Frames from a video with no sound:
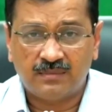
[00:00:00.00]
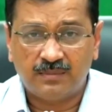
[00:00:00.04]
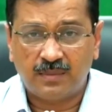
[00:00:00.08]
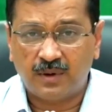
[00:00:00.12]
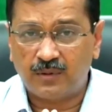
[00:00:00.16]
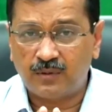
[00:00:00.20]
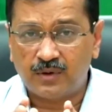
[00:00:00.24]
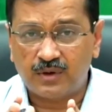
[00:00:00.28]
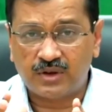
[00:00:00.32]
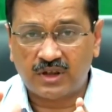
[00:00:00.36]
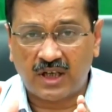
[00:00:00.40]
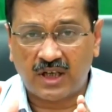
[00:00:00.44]

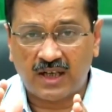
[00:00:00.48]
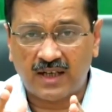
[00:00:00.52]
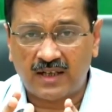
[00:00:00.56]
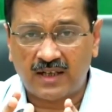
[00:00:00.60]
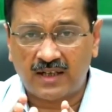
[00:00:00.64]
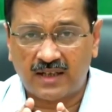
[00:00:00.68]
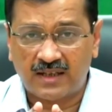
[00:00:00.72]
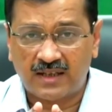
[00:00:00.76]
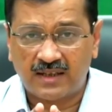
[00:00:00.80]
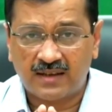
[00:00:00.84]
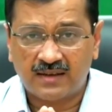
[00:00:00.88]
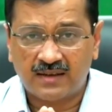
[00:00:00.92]
पर वो चला
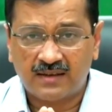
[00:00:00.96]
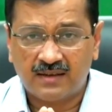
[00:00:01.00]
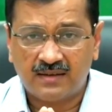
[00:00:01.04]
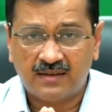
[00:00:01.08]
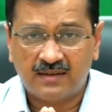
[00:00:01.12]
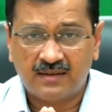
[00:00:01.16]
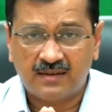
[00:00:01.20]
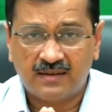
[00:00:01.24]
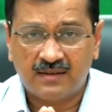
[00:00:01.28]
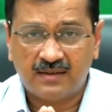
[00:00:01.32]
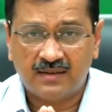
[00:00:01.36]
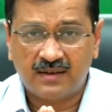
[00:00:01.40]
नहीं
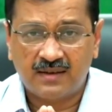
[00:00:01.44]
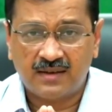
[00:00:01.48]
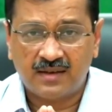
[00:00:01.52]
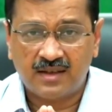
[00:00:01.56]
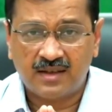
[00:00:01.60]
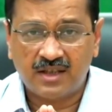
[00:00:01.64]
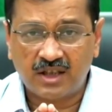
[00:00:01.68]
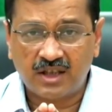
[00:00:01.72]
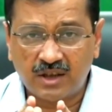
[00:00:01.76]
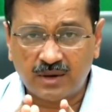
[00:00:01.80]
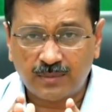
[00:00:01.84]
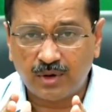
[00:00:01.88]

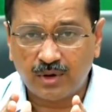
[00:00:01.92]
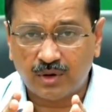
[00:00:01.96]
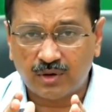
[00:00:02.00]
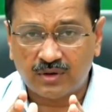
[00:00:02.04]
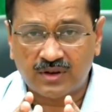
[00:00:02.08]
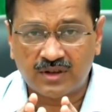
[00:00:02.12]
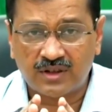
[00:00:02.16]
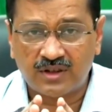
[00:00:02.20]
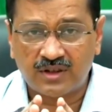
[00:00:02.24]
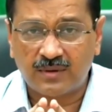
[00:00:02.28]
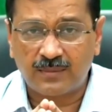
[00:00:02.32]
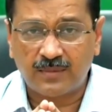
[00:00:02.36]
जीटीबी
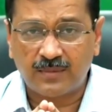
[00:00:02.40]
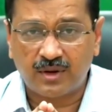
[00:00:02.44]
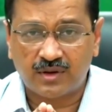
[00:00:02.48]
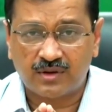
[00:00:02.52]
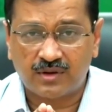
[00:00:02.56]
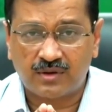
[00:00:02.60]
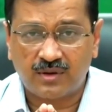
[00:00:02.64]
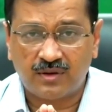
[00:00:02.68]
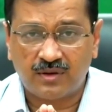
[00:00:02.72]
ऑक्सीजन में